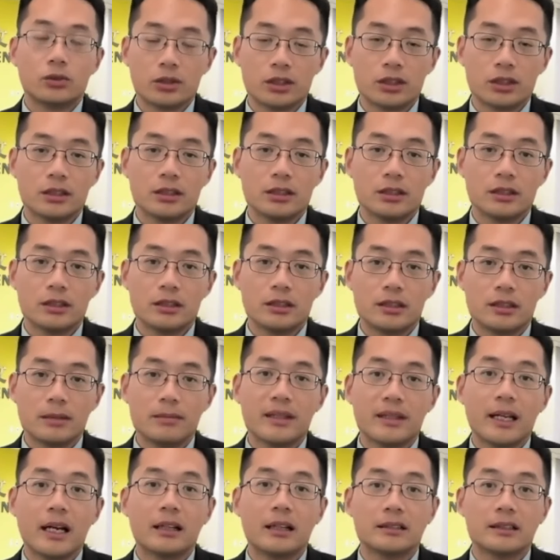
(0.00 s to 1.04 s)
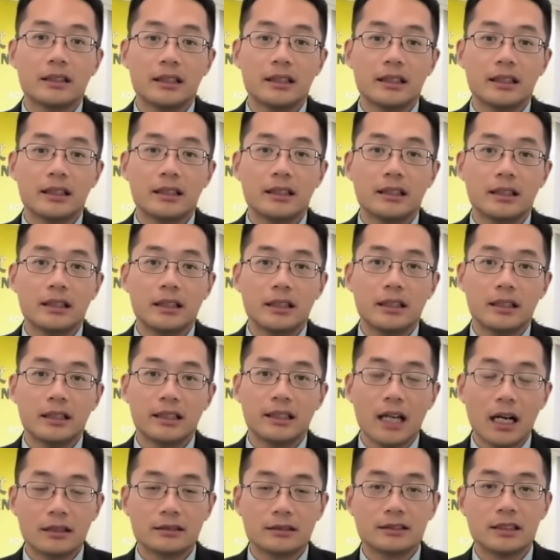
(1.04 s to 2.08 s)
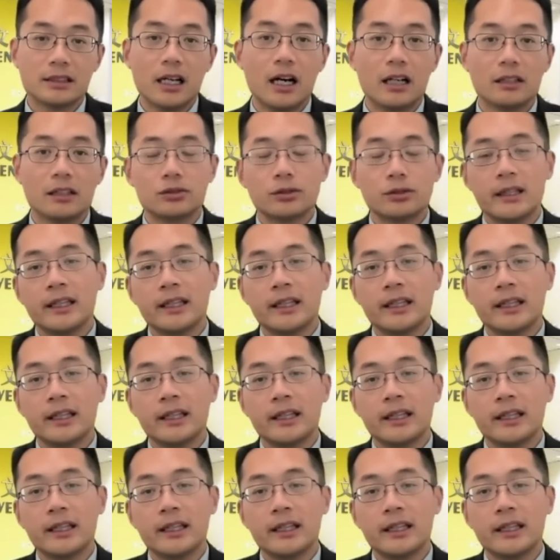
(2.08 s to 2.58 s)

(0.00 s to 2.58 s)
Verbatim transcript: 就是这么样的一个样子哈。